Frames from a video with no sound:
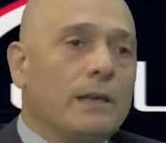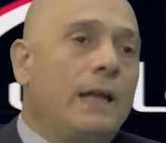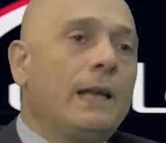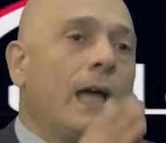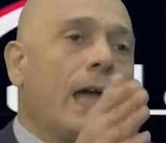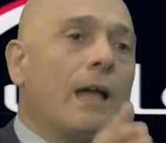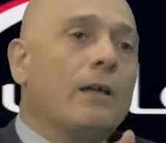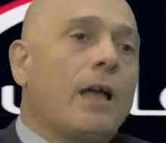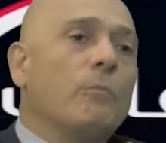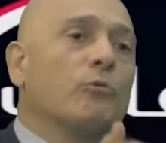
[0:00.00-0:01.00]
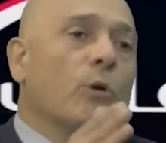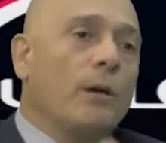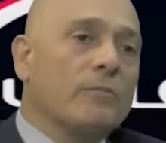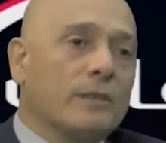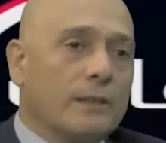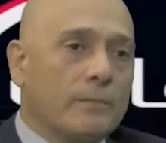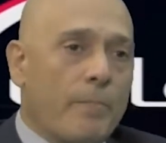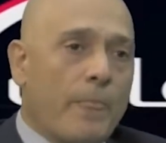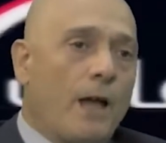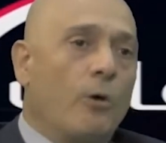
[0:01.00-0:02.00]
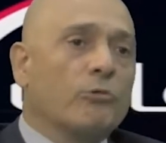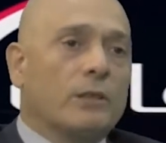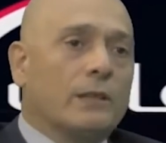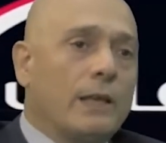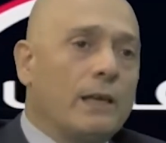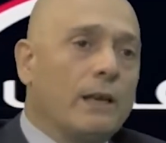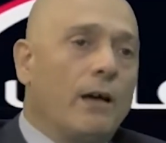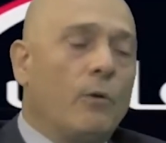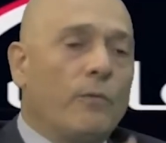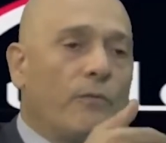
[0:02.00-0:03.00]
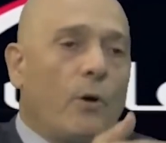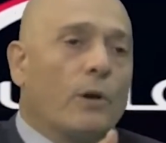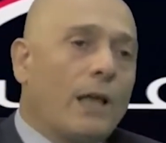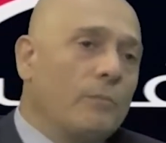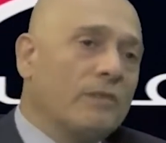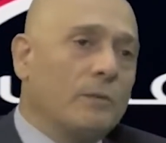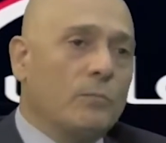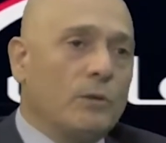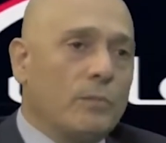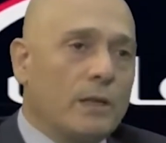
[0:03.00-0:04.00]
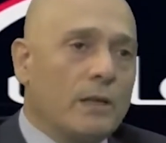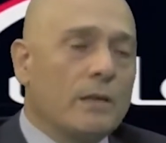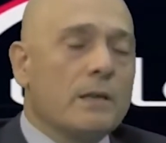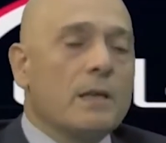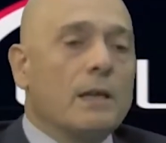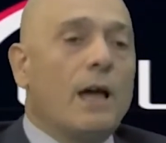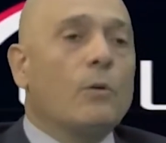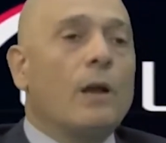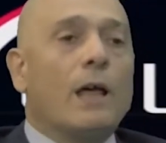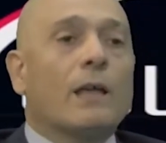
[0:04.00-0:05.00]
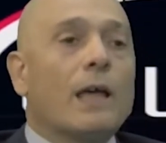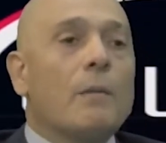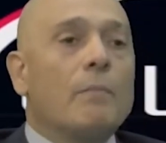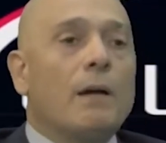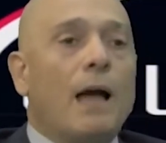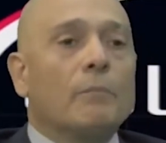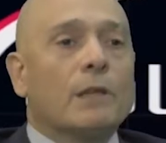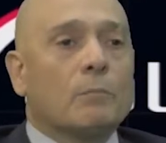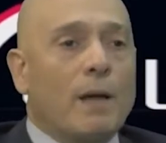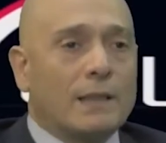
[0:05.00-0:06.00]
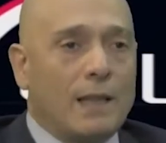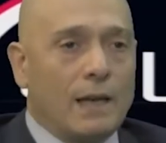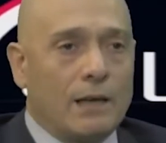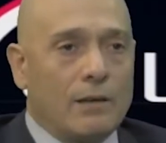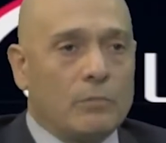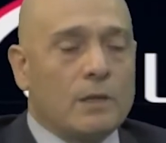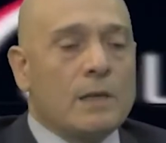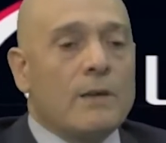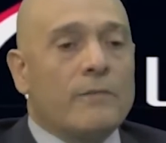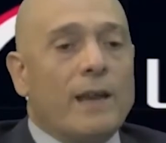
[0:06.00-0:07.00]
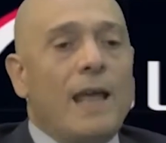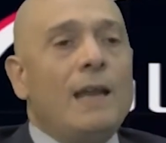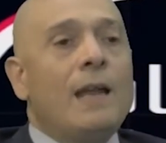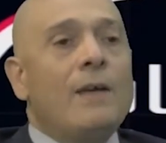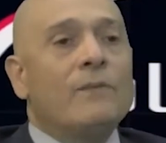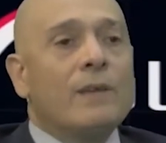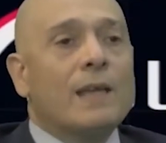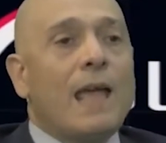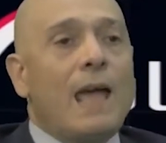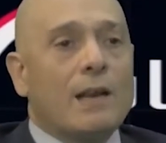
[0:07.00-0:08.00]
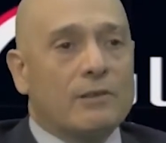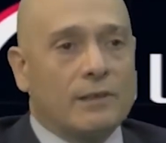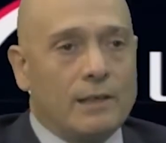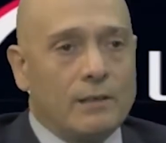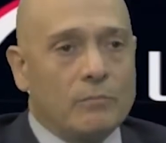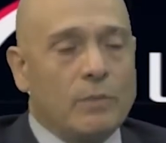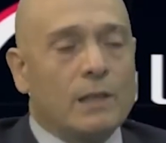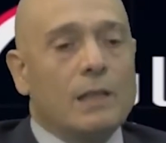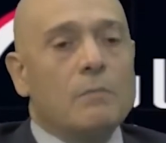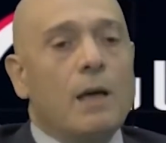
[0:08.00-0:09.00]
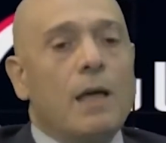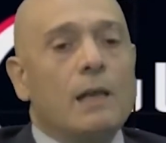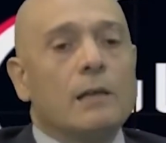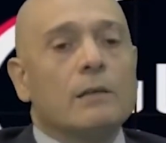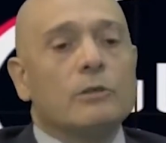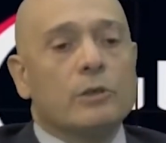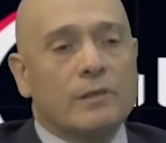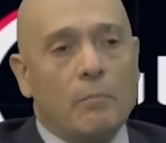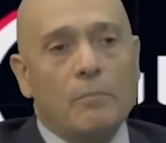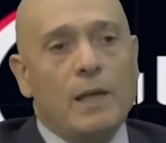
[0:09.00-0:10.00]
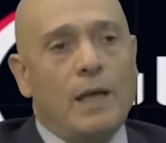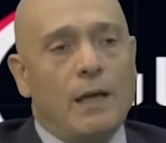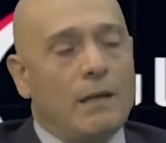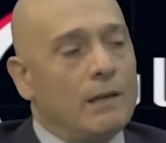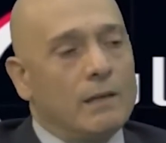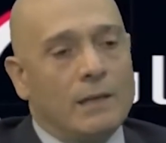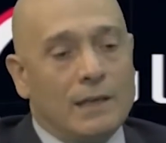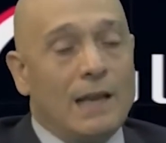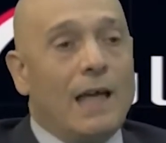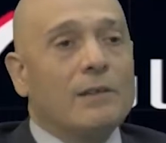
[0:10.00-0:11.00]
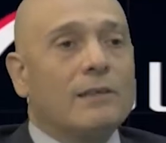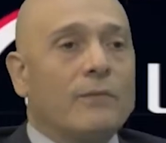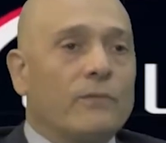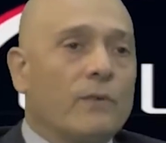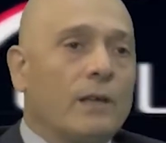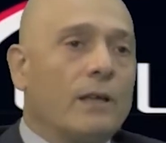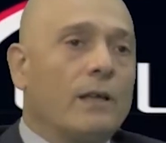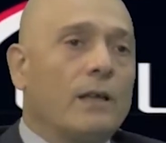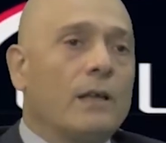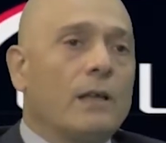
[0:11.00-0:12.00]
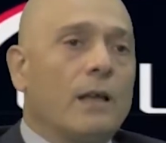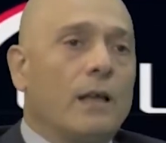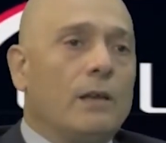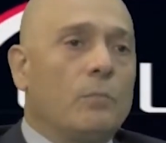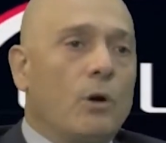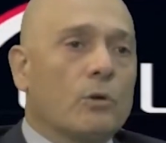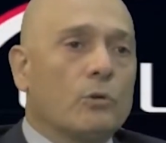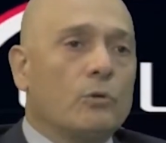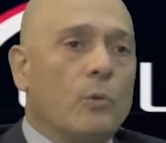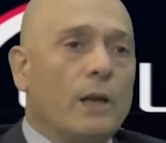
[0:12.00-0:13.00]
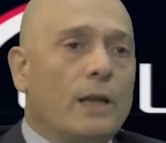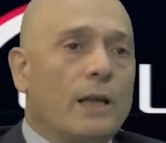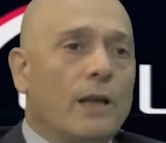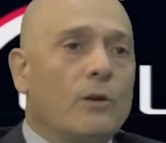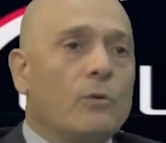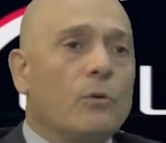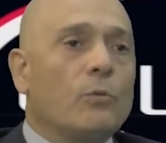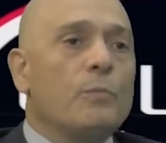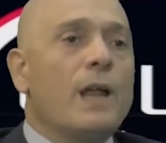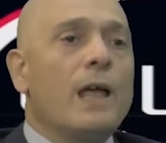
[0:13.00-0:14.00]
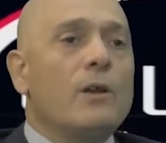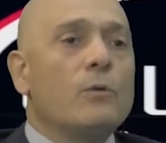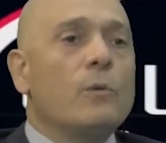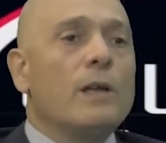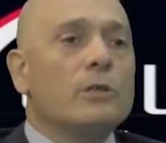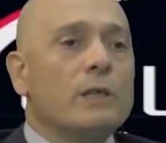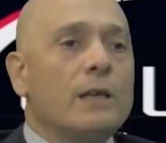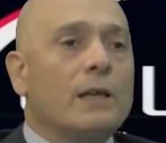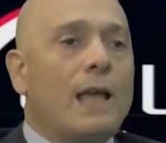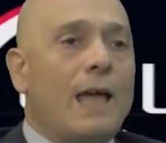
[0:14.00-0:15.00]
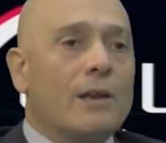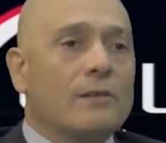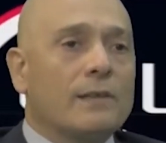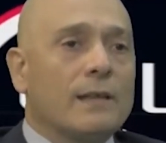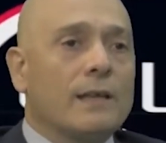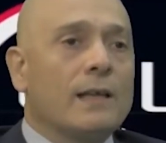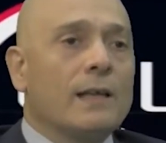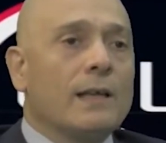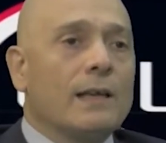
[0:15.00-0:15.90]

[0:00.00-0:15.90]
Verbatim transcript: نحن 55 او 60 او فوق ال 50% لانه الارقام عم تتبدل اليوم فنحن في كارثه مثل ما سماها للاسف آه، البنك الدولي انه لبنان يواجه كارثه